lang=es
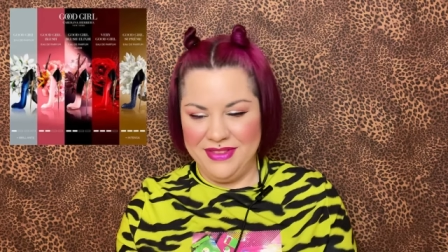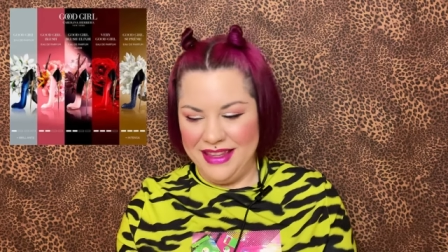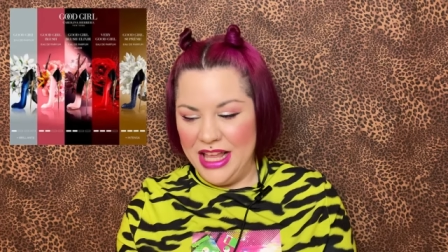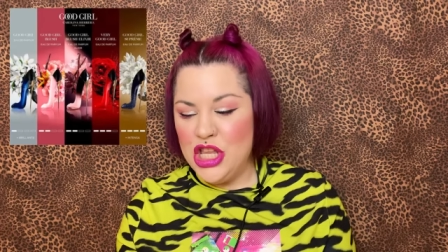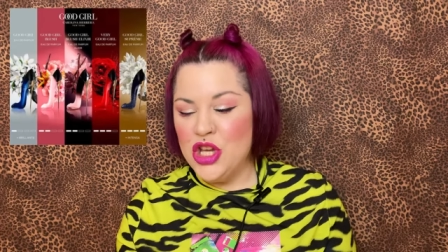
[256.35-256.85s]

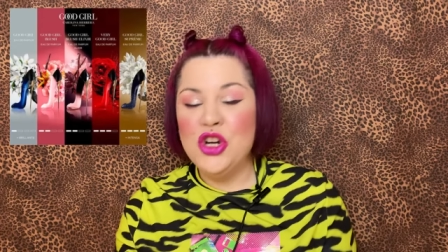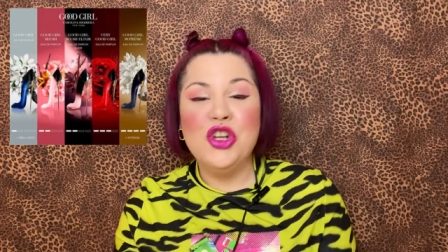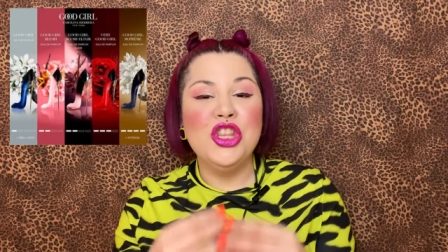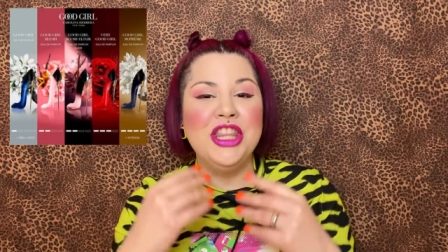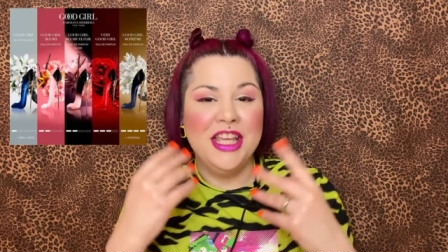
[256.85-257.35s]
Que yo no
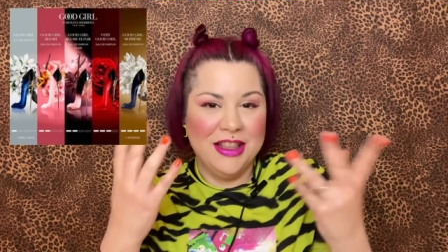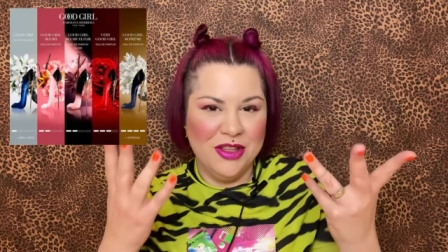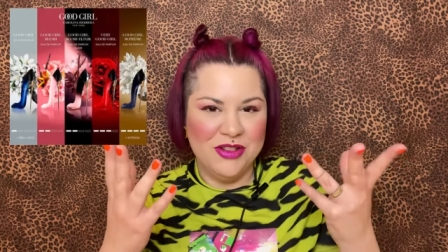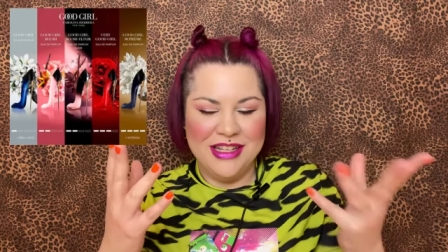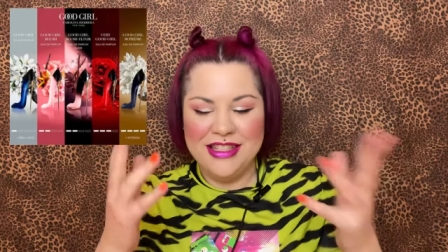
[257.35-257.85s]
entiendo,
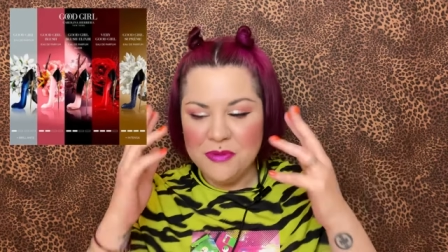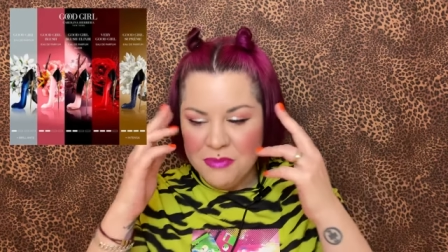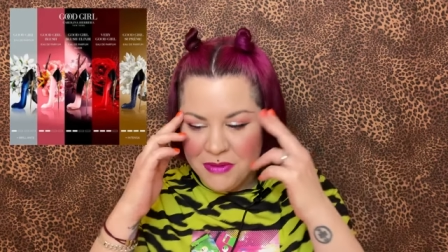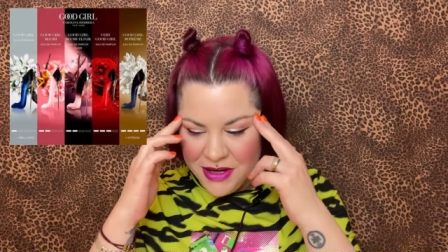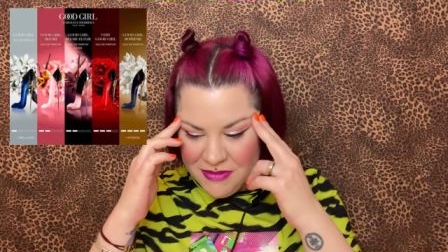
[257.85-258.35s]
o sea, esta es
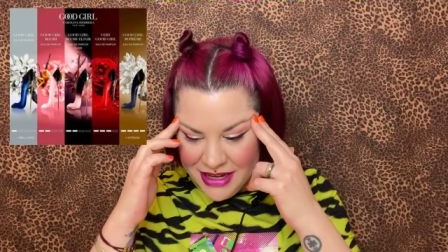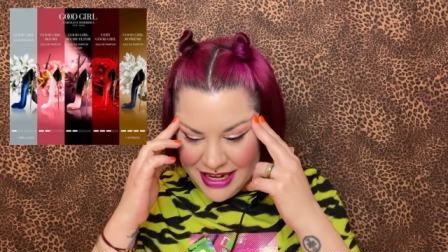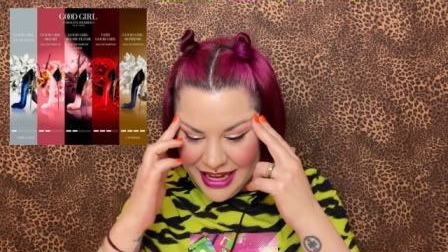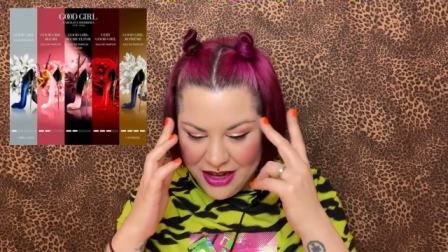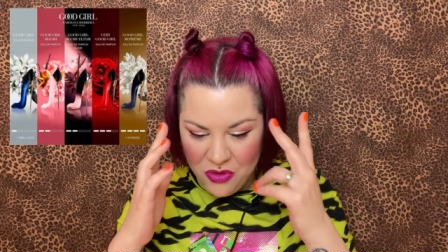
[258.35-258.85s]
mi
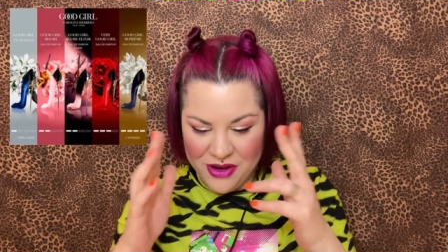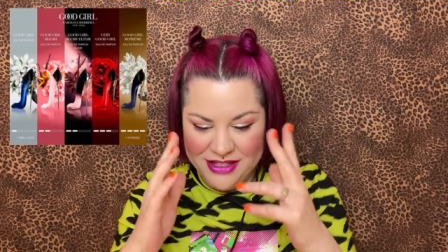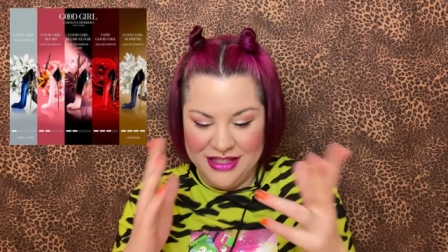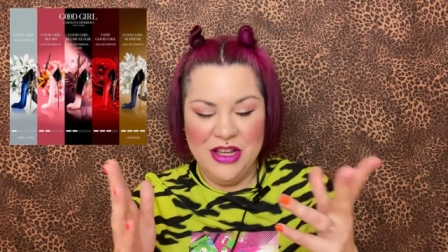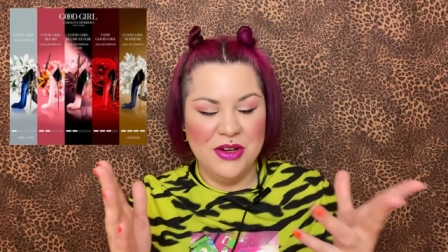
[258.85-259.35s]
primera
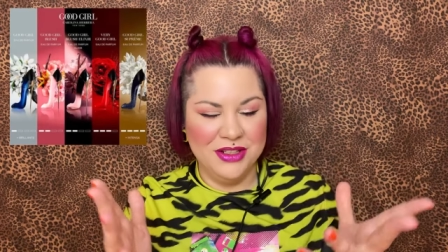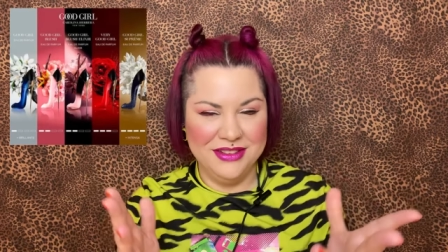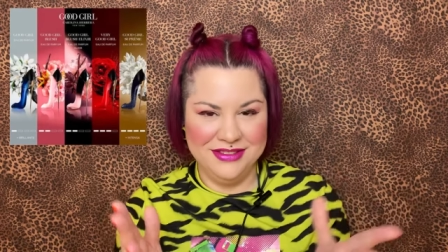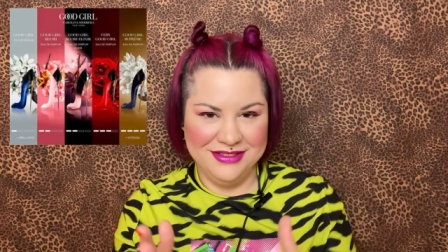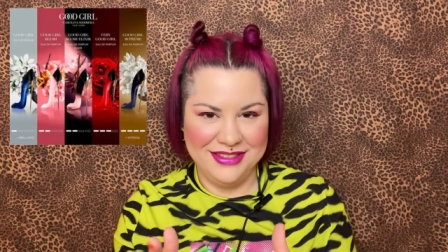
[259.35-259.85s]

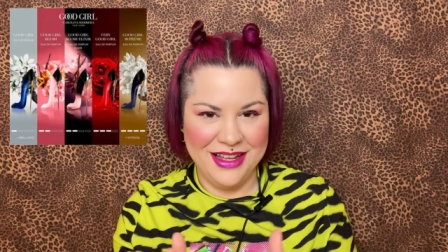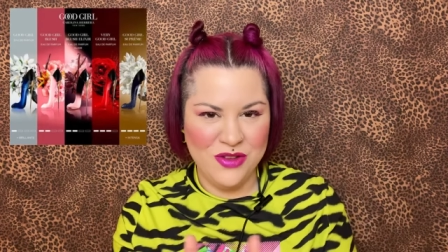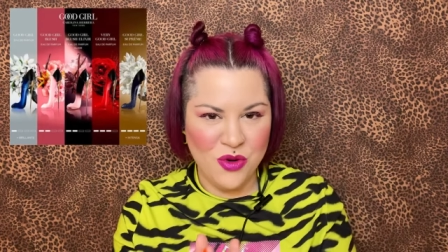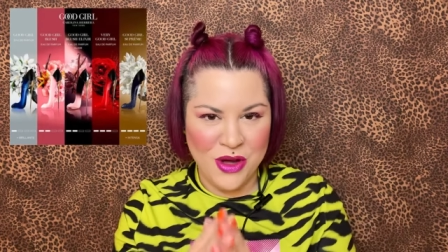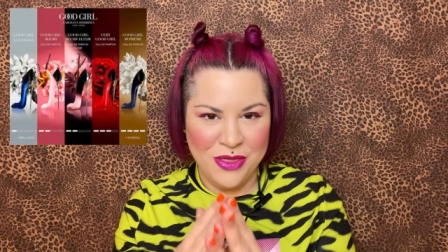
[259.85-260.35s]
cuestión, que
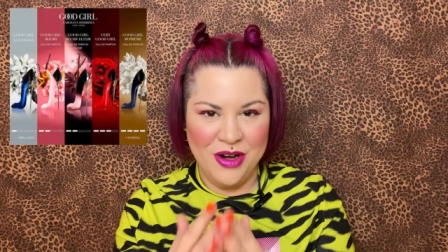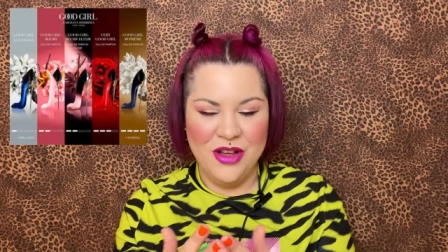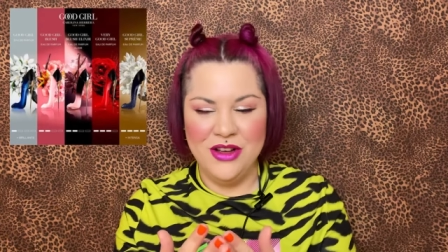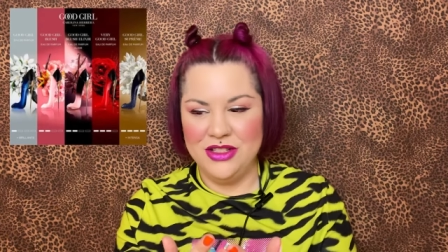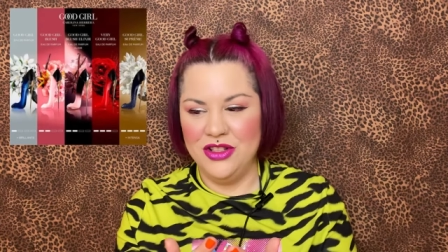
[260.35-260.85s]
yo cuando
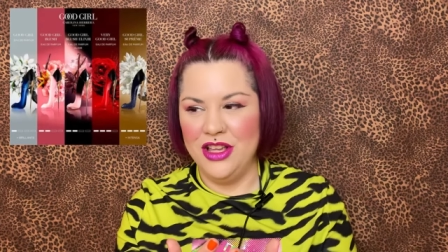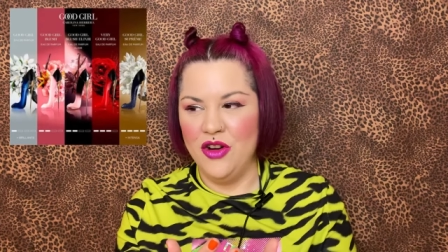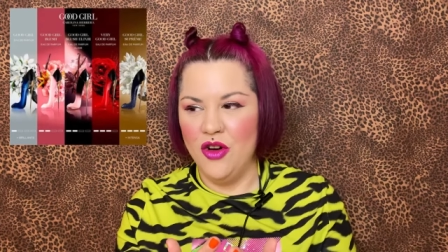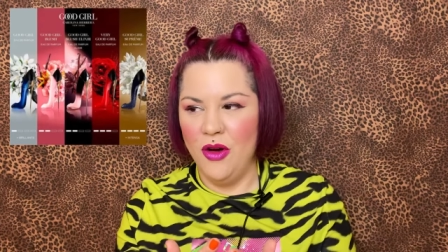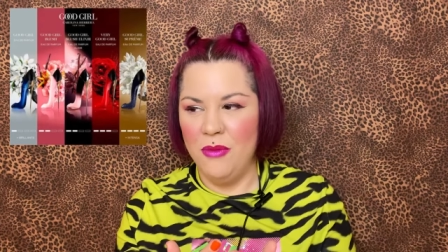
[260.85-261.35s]
leo esto
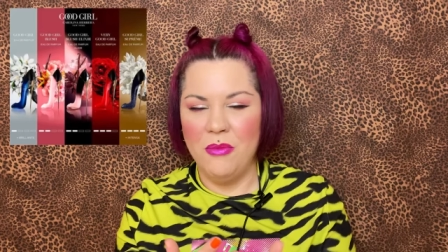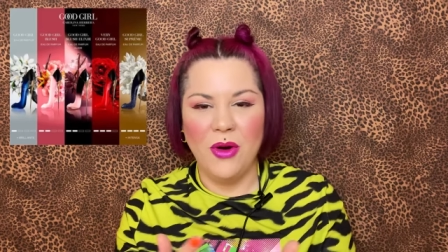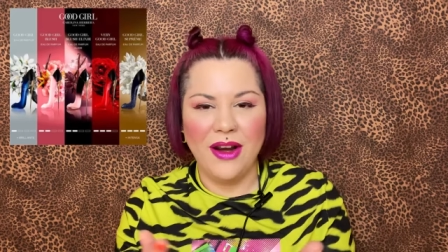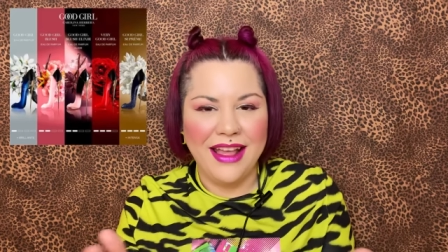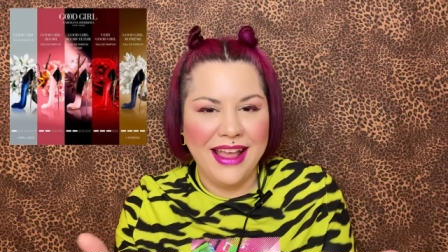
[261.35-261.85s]
digo,
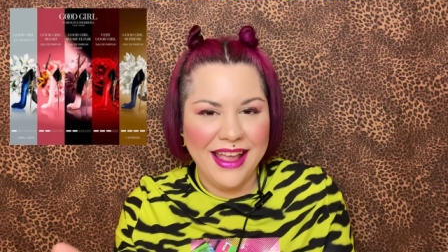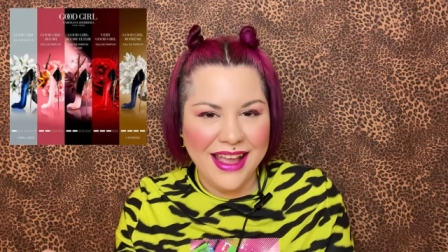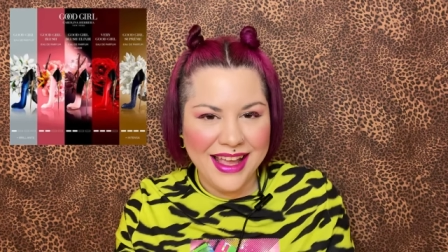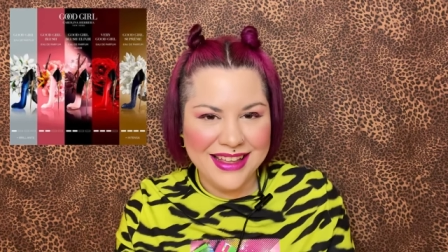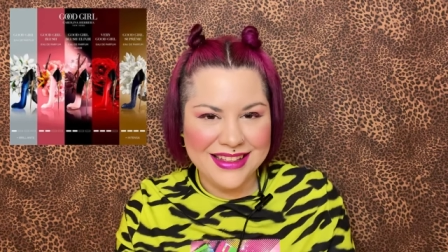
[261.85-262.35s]
¿por
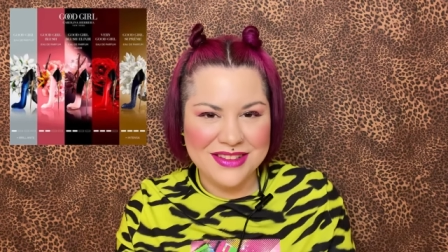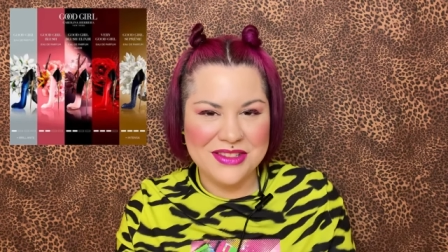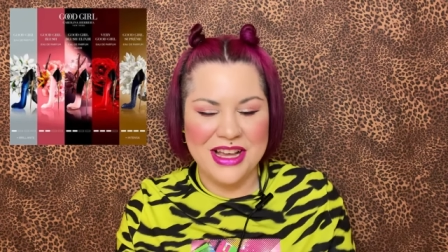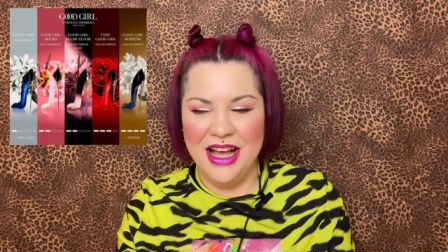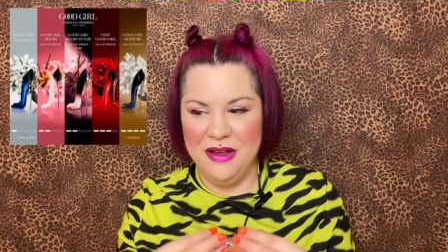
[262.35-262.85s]
qué? O
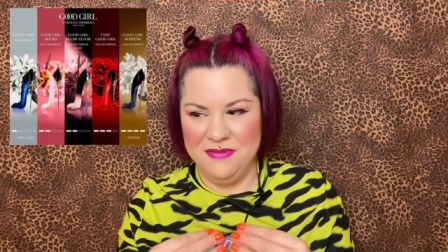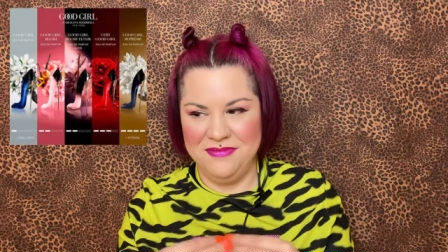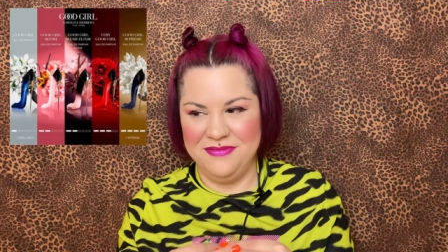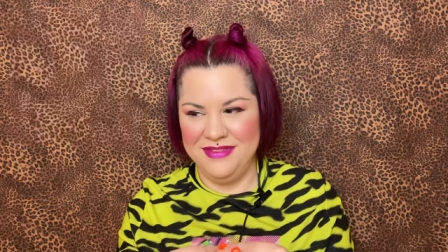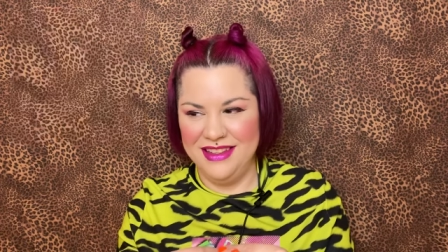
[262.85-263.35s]
sea,
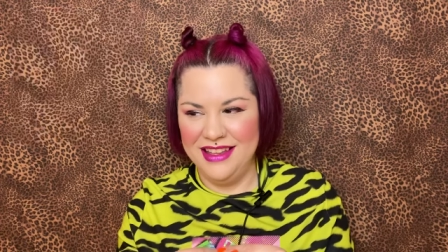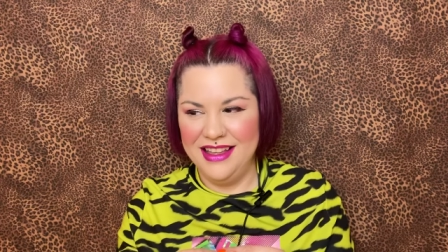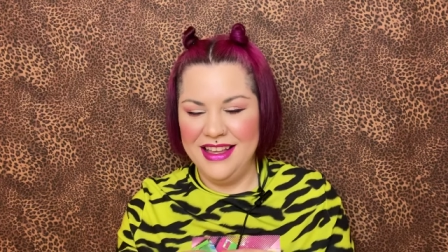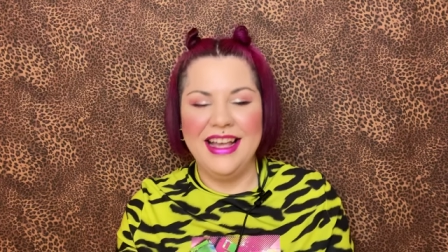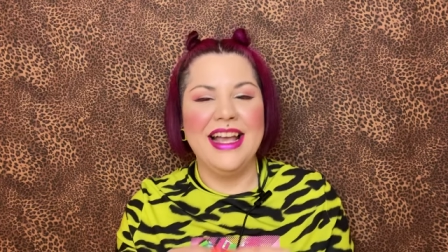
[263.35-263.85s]

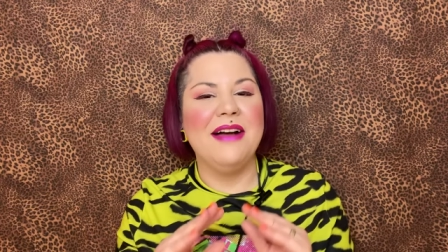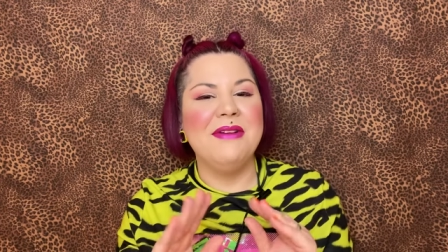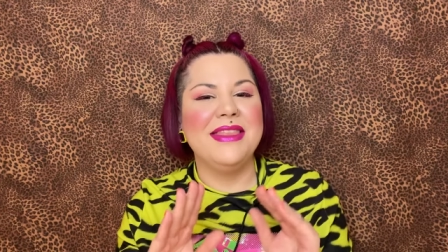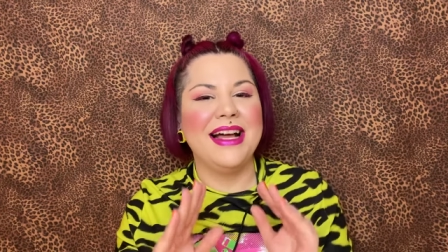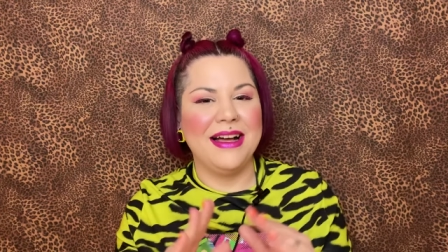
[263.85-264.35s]
¿en qué
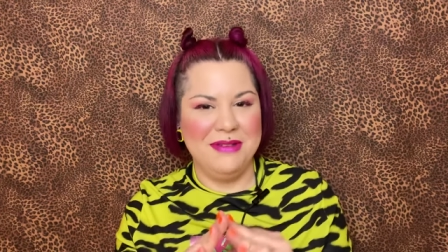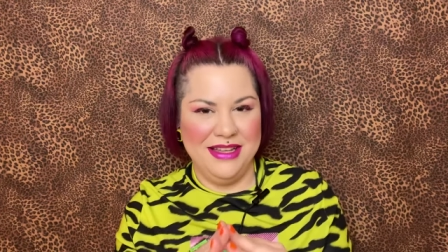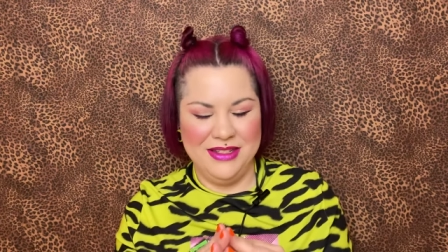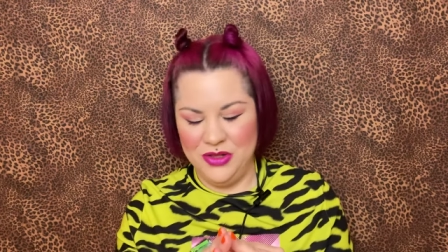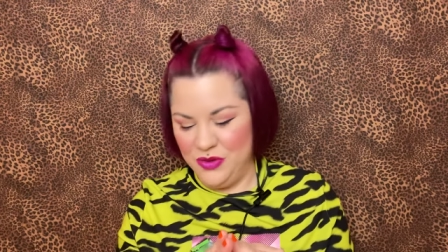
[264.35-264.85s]
cabeza cabe
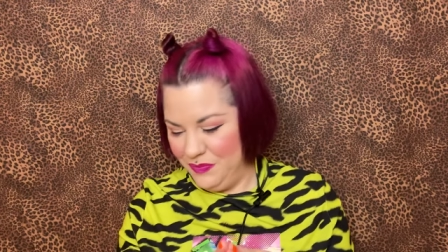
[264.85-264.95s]
esto?